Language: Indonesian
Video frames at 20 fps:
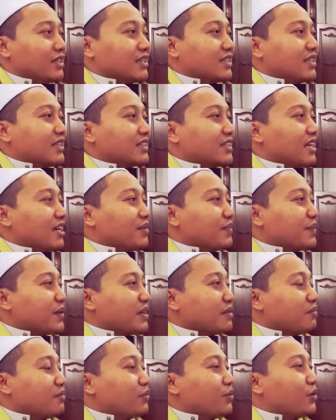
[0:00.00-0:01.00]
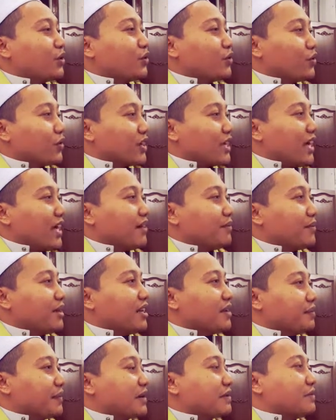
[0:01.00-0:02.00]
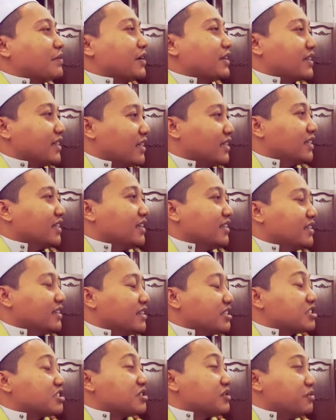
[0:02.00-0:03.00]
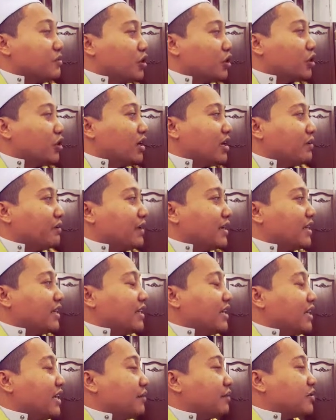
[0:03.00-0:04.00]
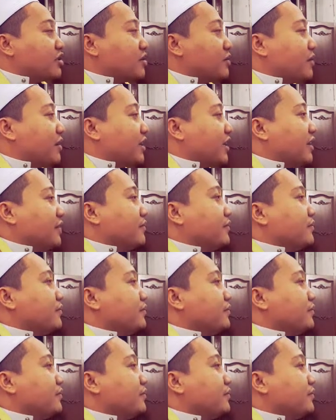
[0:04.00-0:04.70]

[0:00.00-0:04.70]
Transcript: tetapi buruk amal perbuatannya disebut oleh baginda Nabi sebagai